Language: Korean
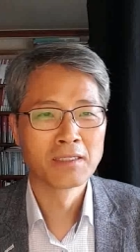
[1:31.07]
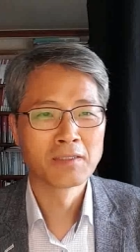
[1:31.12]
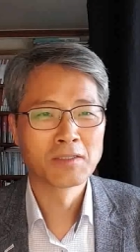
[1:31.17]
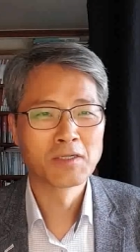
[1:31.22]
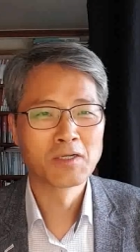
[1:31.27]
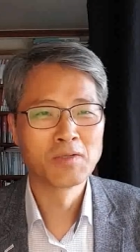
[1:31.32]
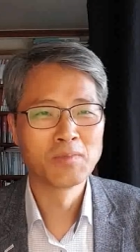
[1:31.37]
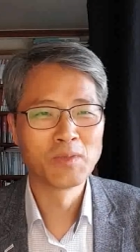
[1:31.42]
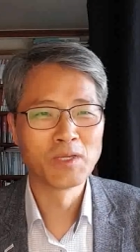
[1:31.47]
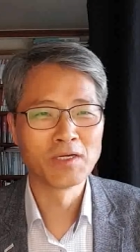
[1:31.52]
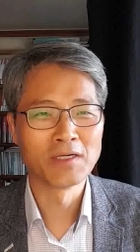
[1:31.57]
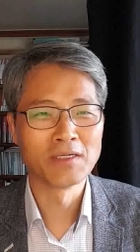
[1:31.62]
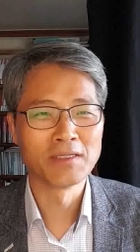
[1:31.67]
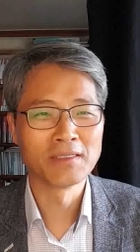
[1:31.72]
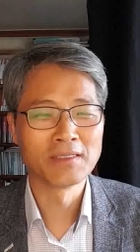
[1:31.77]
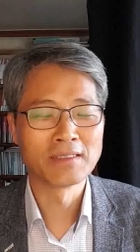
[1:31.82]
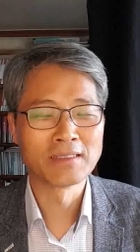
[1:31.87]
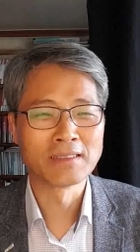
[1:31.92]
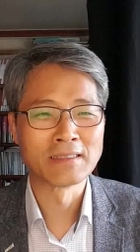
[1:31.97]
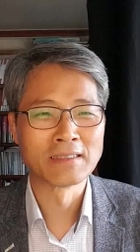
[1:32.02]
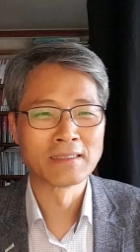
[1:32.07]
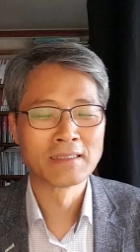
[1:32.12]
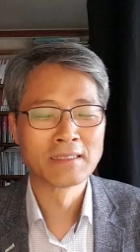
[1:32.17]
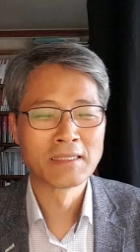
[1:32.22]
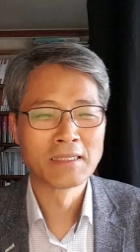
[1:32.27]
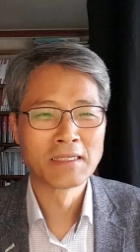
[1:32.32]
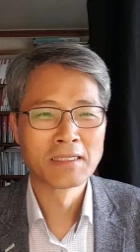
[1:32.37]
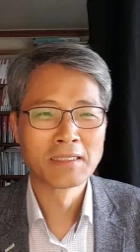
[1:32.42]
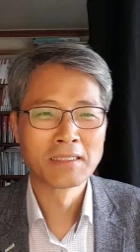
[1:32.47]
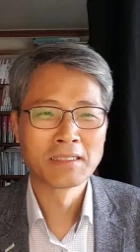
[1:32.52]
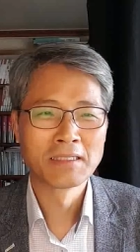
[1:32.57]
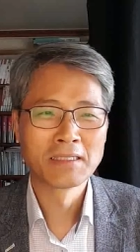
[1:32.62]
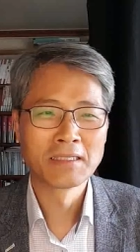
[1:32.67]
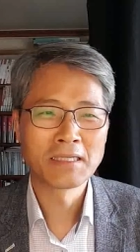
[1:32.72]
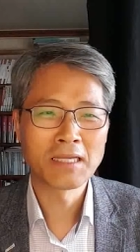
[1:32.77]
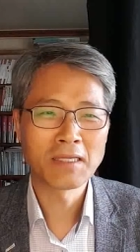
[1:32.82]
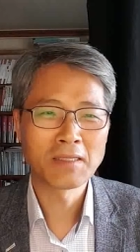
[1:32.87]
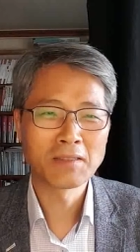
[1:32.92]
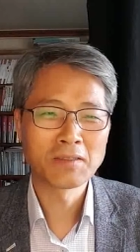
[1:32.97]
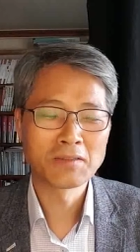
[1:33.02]
그러면
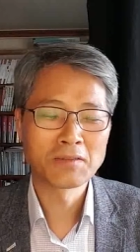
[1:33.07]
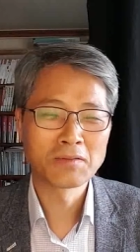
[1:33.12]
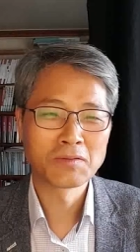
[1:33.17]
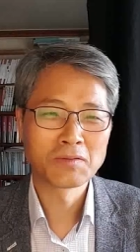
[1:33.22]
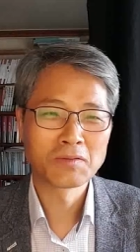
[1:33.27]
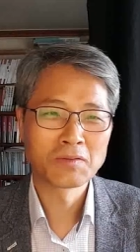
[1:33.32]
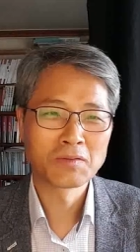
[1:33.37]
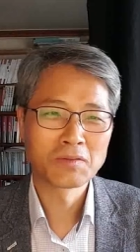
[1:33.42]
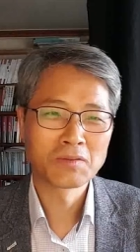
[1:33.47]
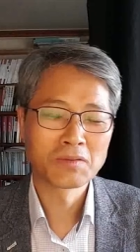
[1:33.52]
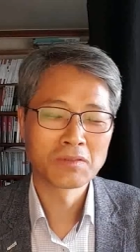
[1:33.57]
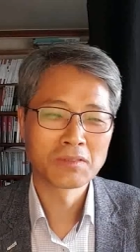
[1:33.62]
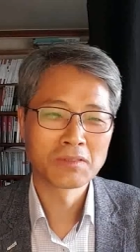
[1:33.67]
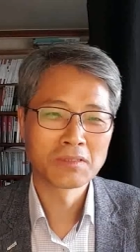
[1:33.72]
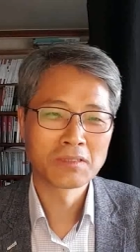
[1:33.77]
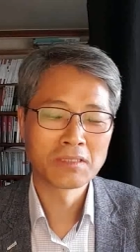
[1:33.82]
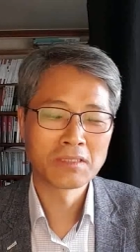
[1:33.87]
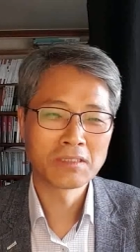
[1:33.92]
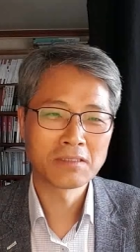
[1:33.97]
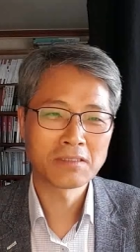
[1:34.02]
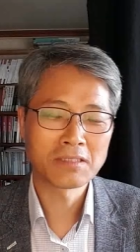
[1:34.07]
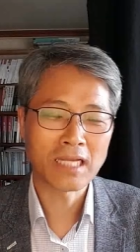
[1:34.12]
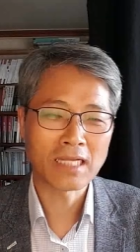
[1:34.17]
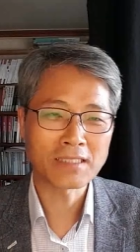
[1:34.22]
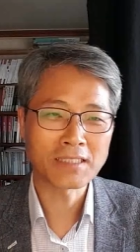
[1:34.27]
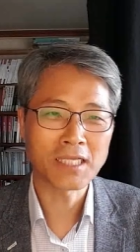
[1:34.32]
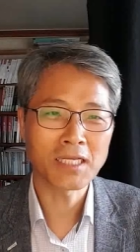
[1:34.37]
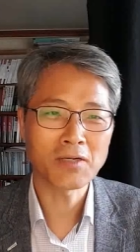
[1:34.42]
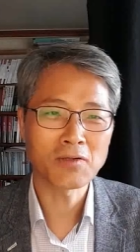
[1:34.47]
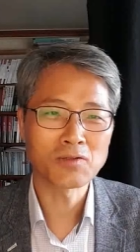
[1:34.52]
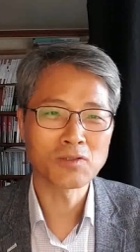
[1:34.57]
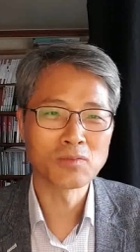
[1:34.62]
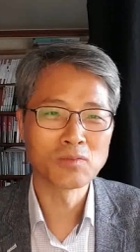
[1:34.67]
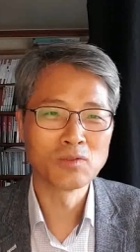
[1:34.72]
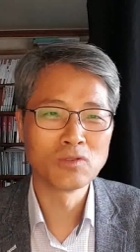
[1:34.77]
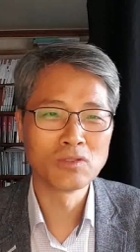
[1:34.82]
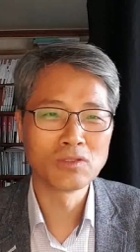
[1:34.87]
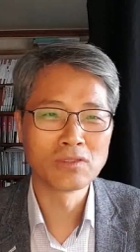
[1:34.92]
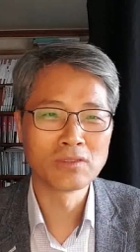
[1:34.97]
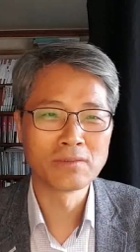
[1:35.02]
이게 이거 자체로도
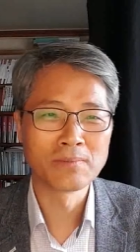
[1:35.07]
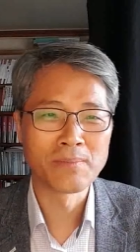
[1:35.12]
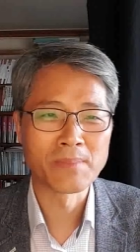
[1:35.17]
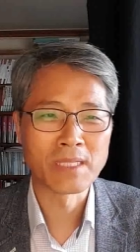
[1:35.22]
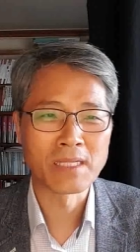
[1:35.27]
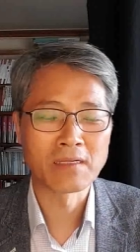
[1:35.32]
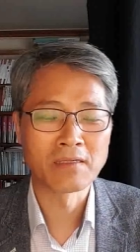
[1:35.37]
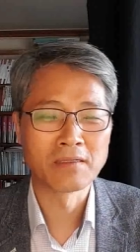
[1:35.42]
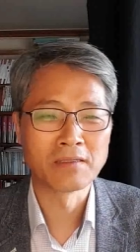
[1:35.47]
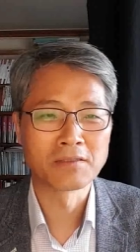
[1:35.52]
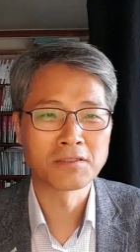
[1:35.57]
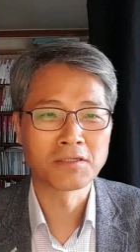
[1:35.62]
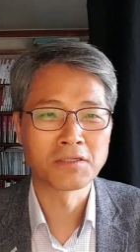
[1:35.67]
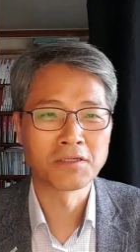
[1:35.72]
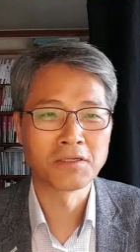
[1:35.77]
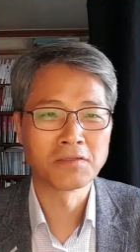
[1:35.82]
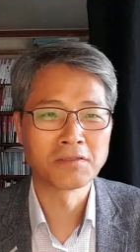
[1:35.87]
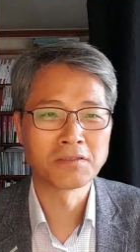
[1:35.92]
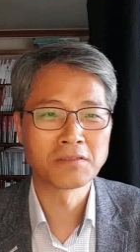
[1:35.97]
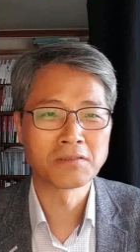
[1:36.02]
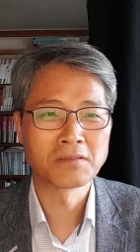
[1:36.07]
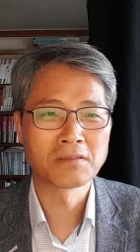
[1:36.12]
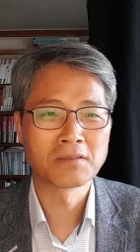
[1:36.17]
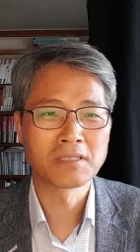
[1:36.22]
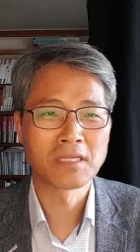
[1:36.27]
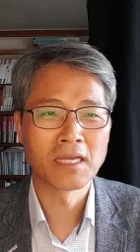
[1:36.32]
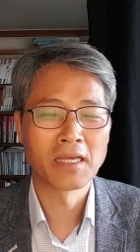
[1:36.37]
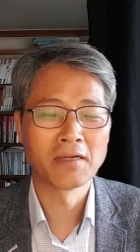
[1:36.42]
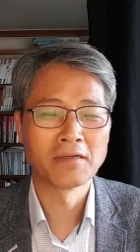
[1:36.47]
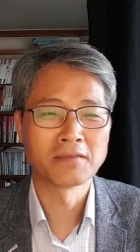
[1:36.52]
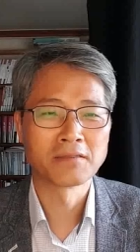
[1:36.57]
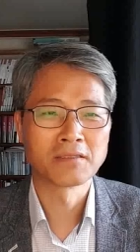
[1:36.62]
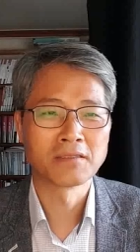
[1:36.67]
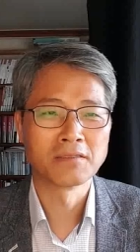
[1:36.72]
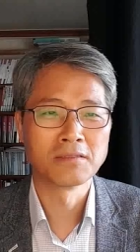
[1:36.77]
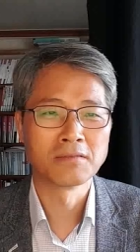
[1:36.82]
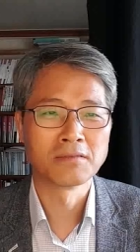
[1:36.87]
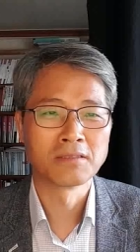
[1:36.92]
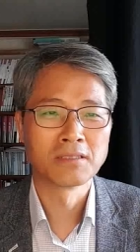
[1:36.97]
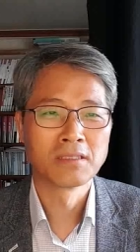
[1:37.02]
물론 그 성경의
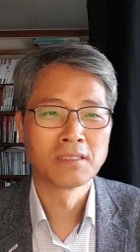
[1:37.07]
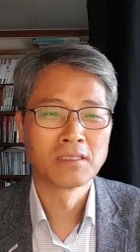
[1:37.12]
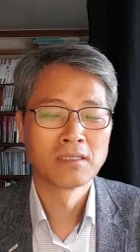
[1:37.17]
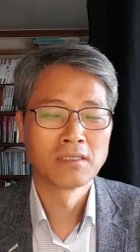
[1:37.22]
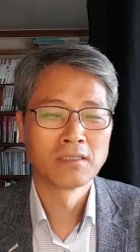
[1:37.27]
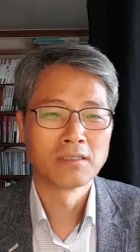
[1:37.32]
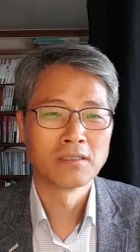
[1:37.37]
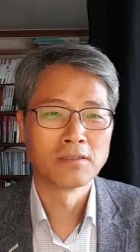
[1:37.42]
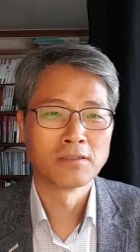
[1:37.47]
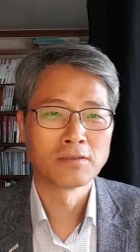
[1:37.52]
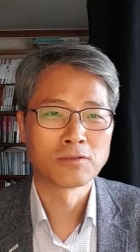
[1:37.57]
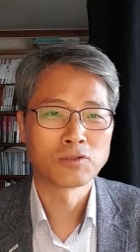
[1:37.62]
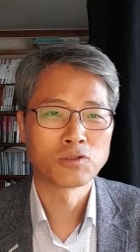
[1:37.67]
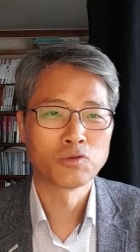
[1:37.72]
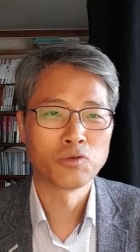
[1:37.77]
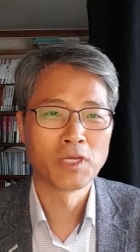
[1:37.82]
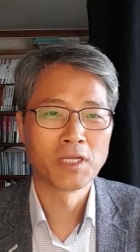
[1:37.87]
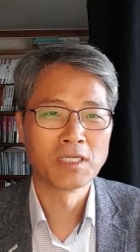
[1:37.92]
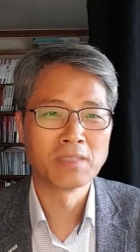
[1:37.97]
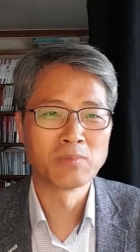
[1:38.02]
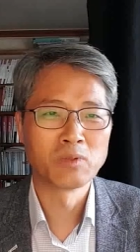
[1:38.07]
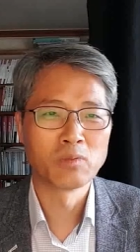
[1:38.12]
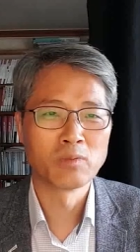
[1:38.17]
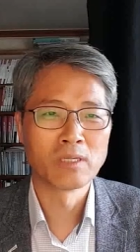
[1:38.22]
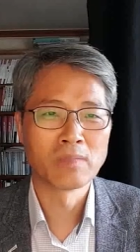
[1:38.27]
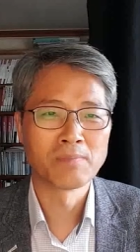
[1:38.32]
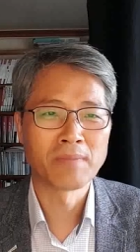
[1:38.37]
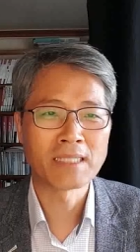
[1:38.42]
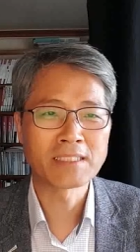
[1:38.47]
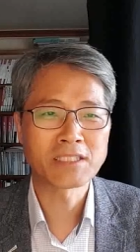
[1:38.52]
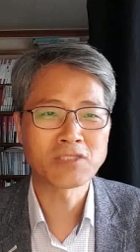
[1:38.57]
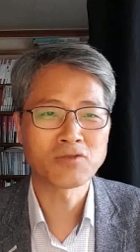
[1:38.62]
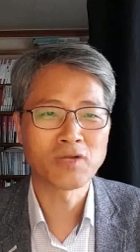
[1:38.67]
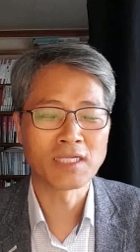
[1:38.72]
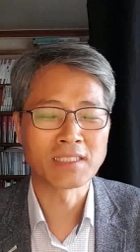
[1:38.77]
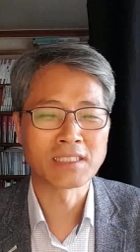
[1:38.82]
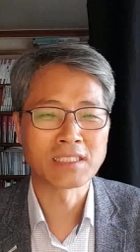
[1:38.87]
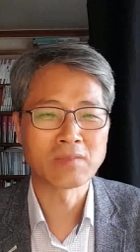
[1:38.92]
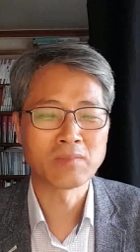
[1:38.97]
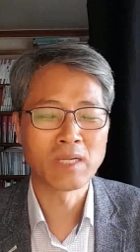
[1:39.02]
어떤 어, 주회를 보면 맞지도
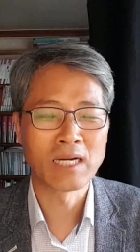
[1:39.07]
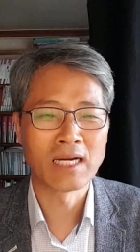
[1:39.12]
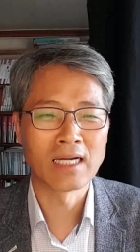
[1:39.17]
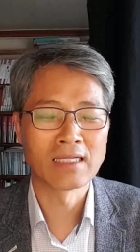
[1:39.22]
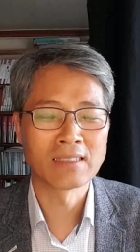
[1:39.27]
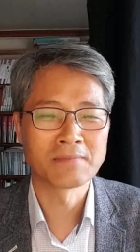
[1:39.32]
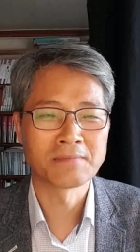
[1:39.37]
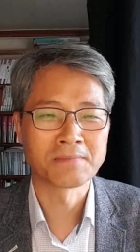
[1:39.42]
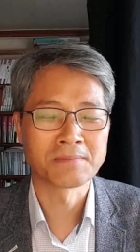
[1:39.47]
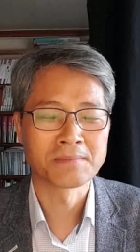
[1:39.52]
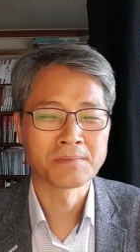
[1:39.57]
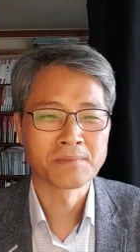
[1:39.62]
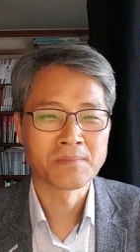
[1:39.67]
않지만